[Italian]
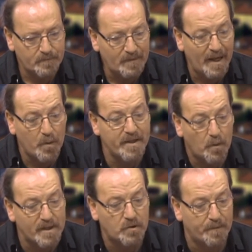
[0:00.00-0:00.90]
E quindi
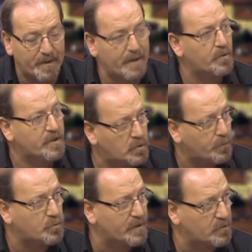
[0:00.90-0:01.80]
questo è il primo dito
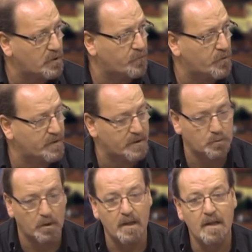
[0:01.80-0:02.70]
puntato nei confronti della
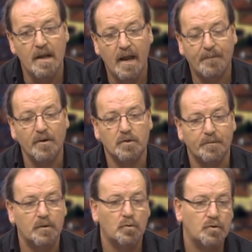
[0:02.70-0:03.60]
scuola. E poi
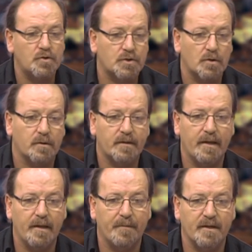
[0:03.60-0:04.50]
soprattutto ci sono
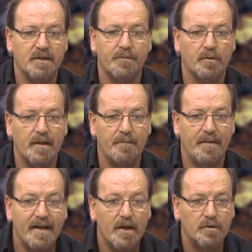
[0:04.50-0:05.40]
dei, per esempio dei
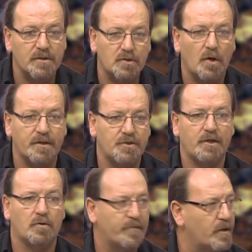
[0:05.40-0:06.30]
periodi storici
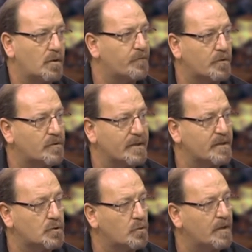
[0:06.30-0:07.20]
che non vengono affrontati
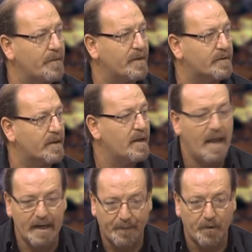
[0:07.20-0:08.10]
assolutamente
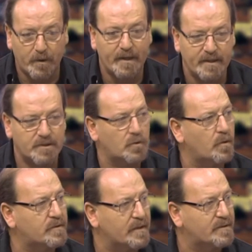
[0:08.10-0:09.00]
e che però
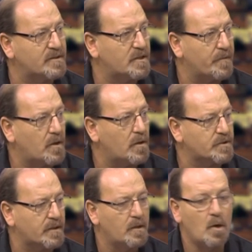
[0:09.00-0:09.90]
chiariscono tantissime
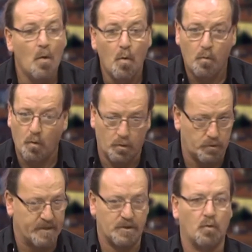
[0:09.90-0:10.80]
cose. Uno
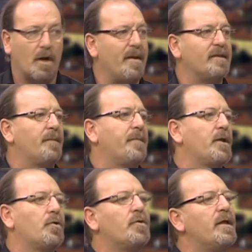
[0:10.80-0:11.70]
è sicuramente il
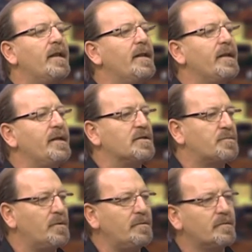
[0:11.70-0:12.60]
periodo
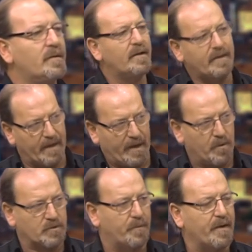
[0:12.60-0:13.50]
dell'ellenismo, che è
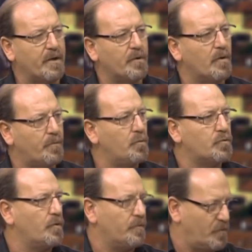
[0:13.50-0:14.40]
questo periodo appunto sì.